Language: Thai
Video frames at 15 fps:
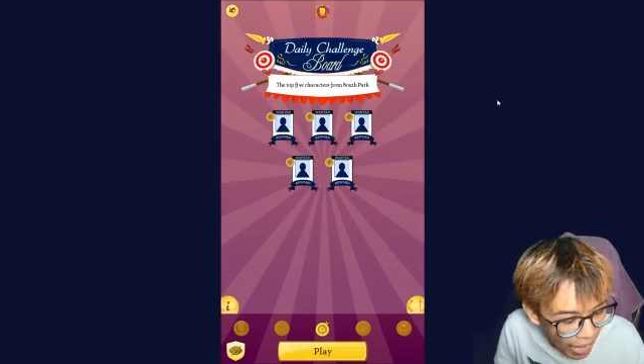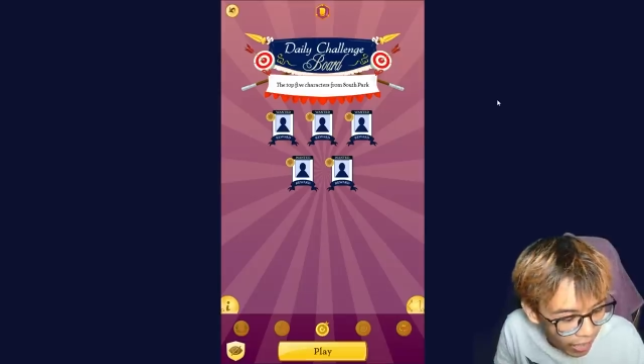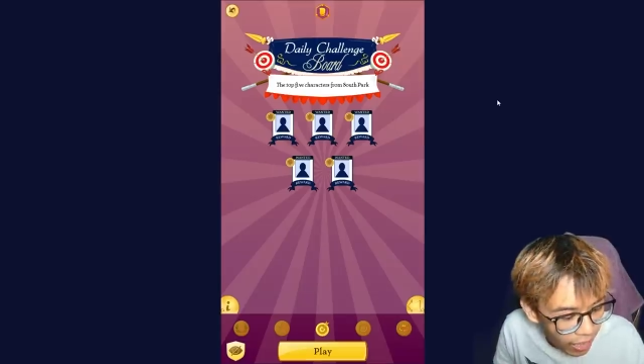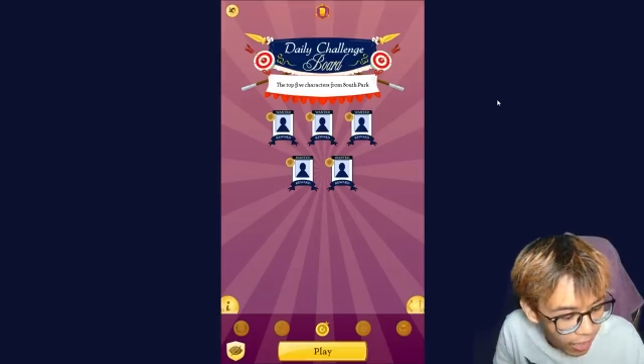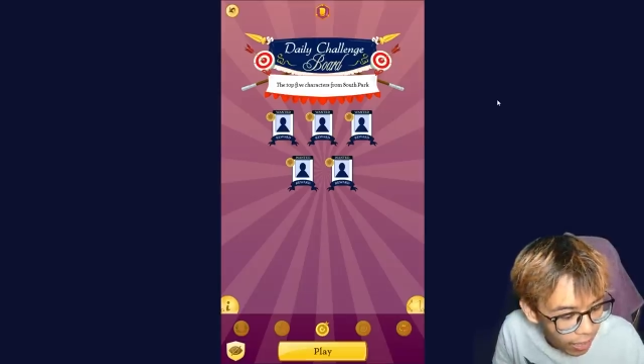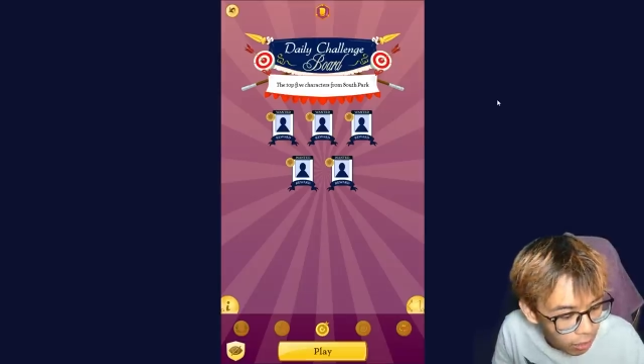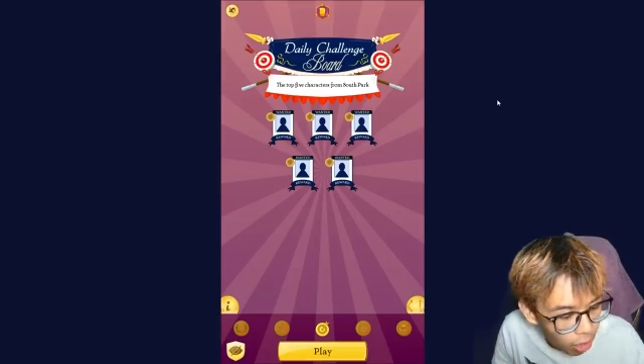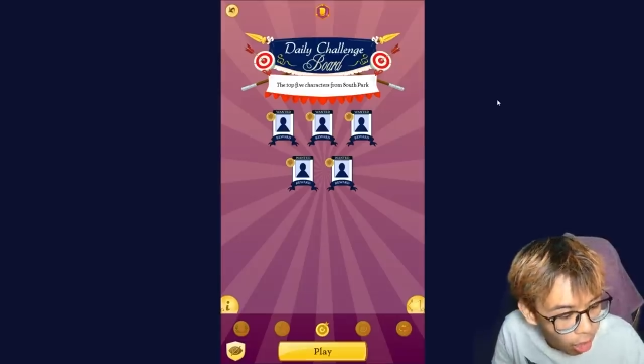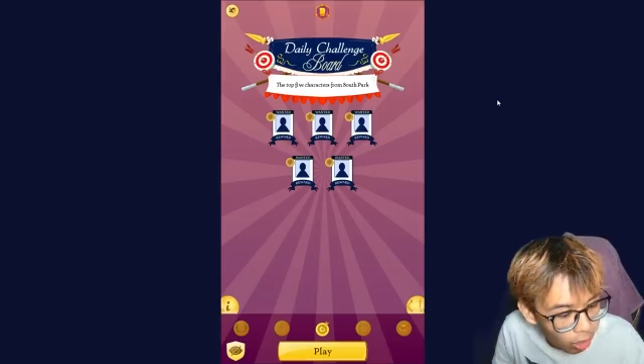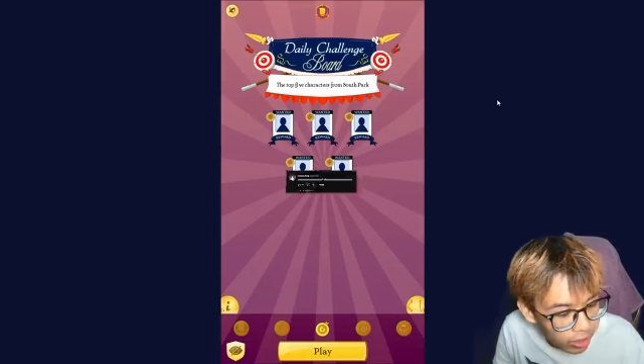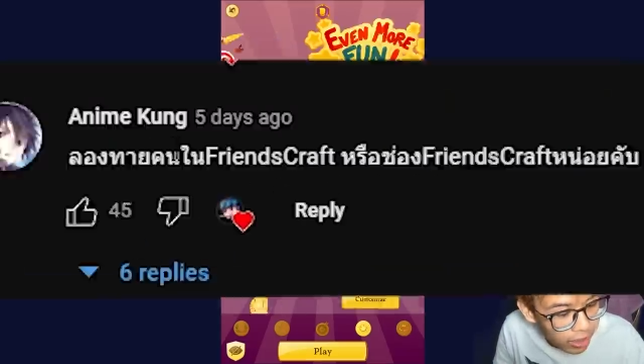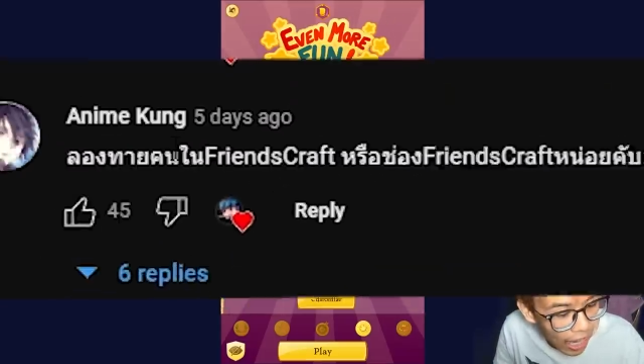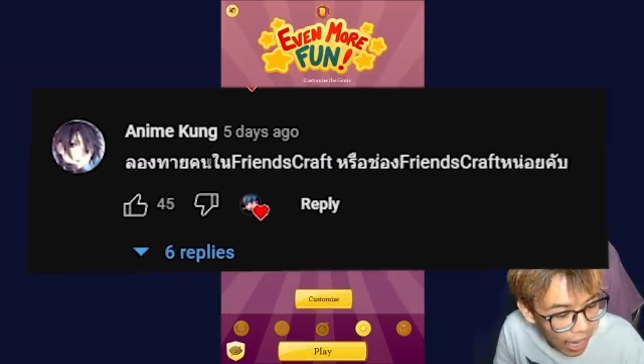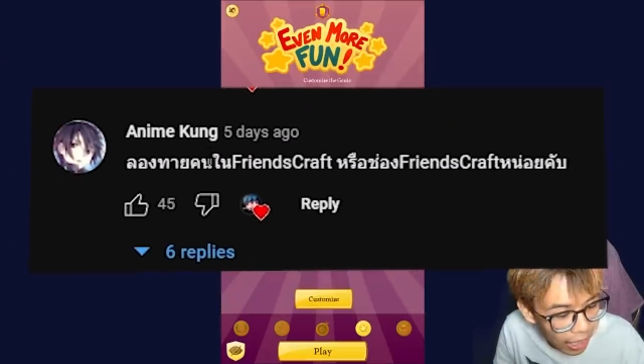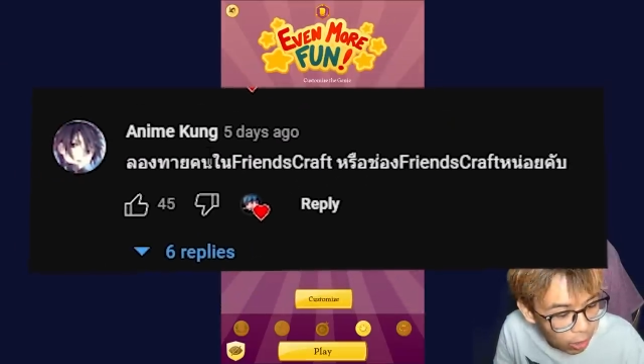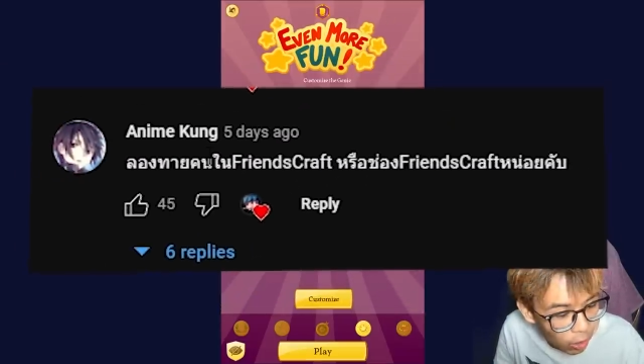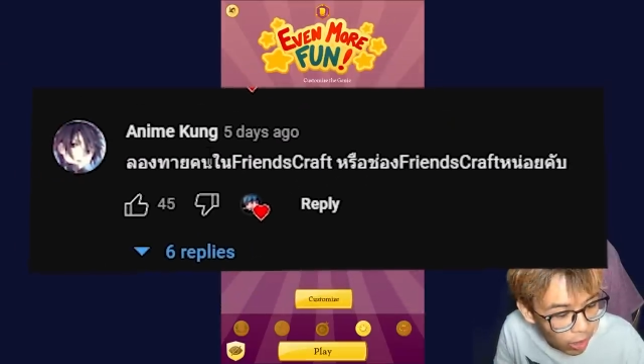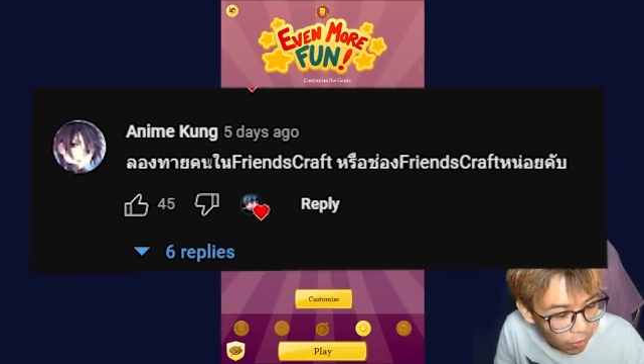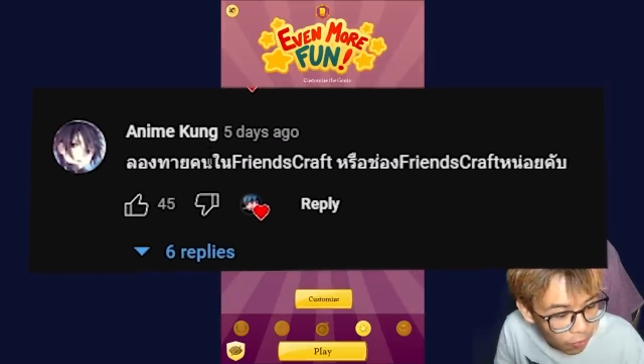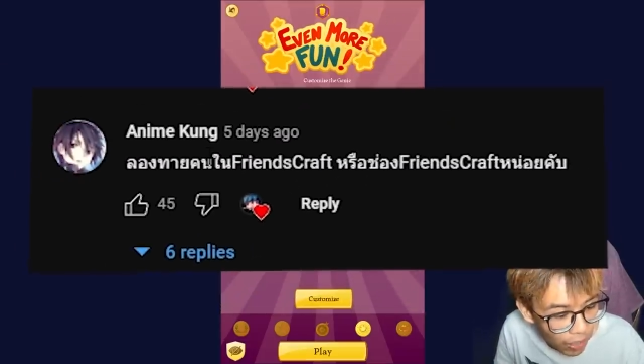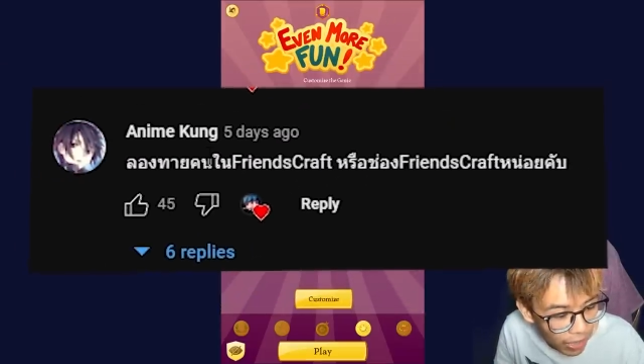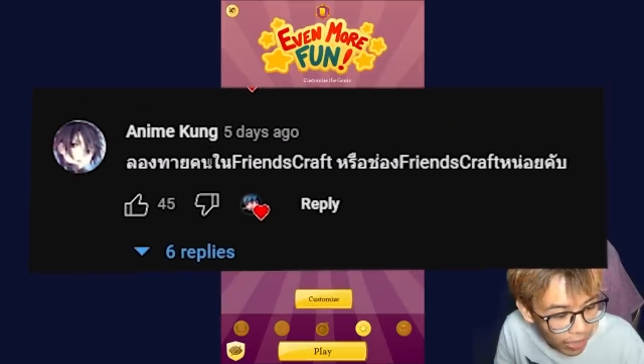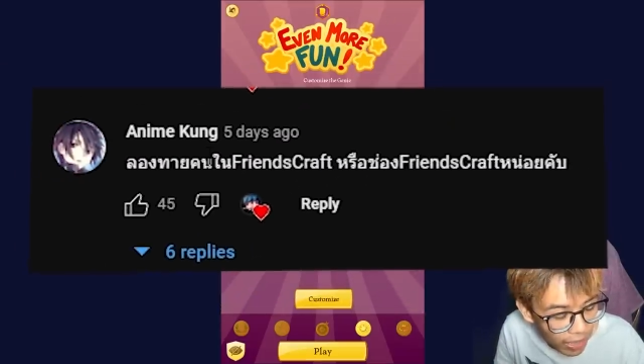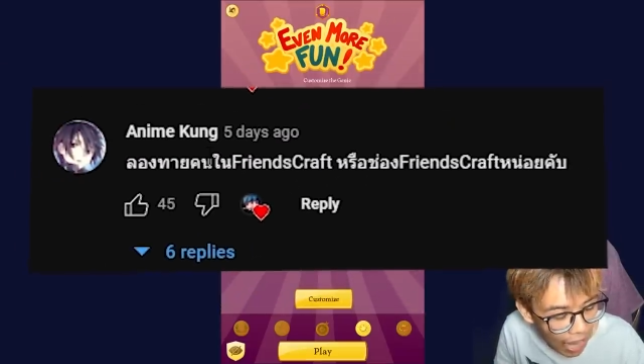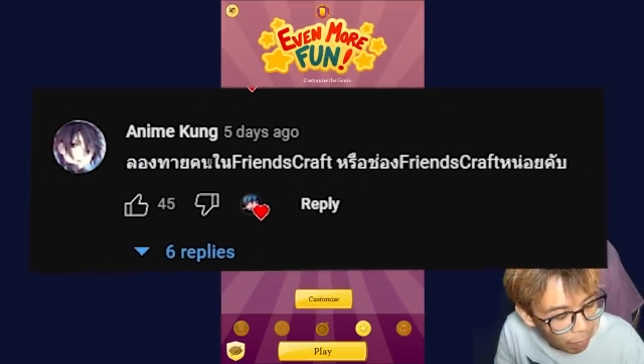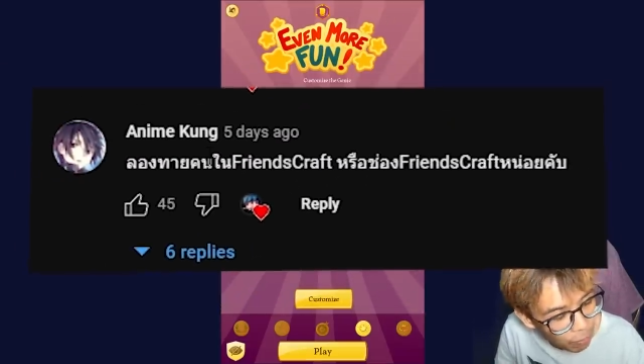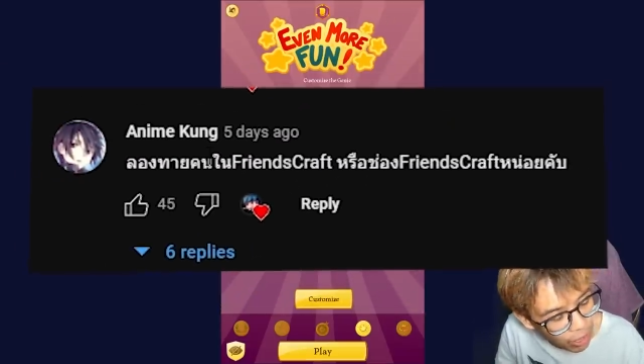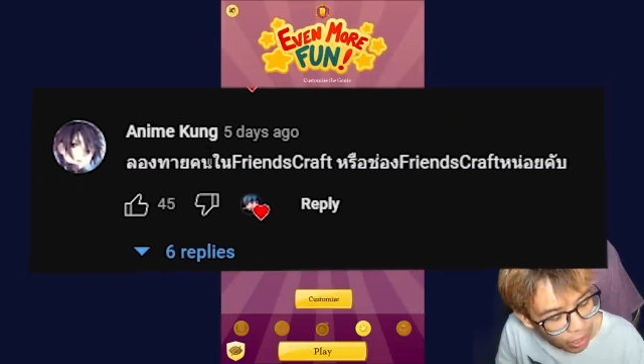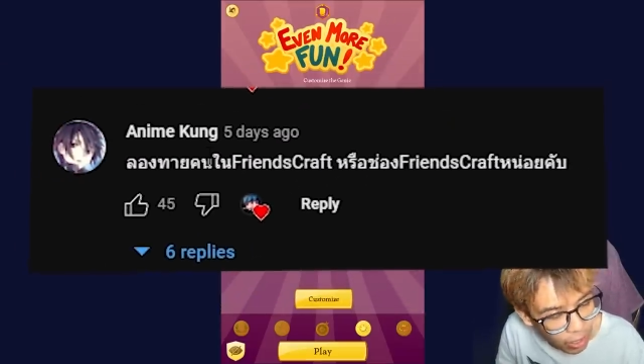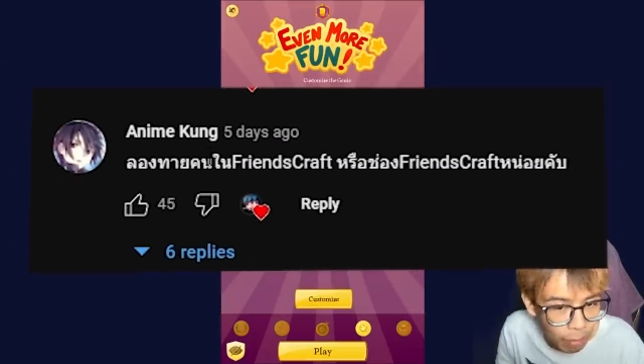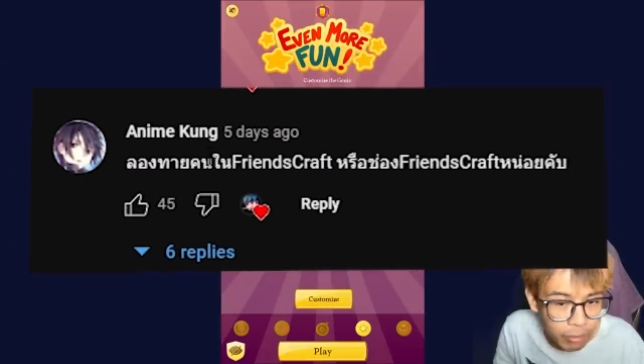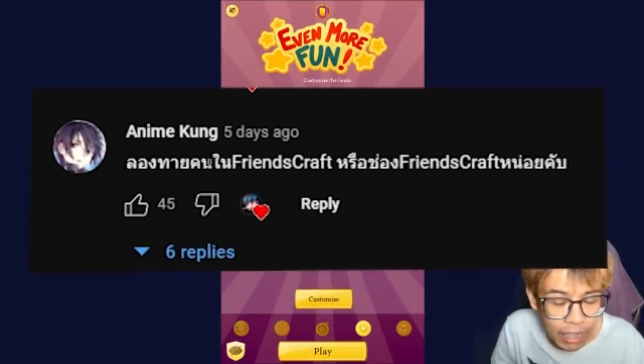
กลองชายคนในเฟนคัพหน่อยครับ